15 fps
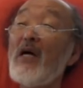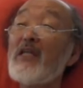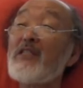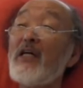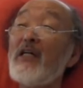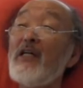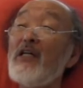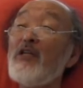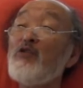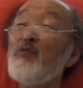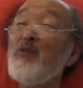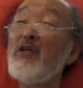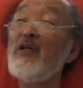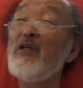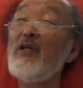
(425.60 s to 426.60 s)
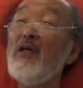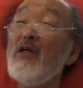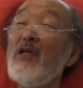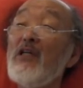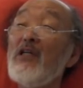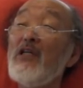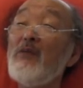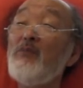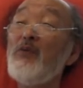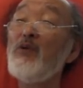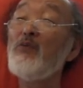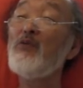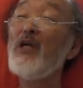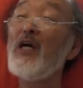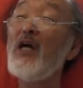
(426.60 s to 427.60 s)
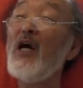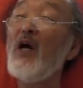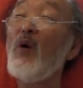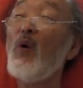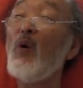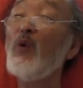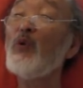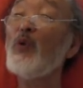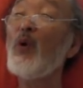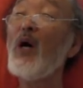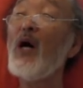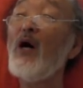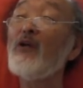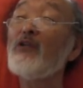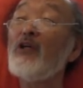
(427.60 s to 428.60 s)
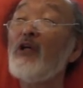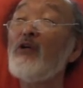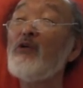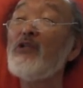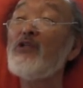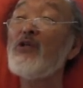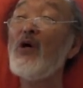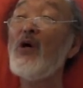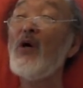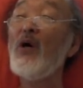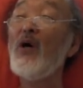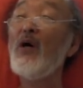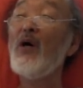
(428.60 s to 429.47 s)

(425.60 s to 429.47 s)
마사를 해주면이 피부의 온도가 어떻게 되죠?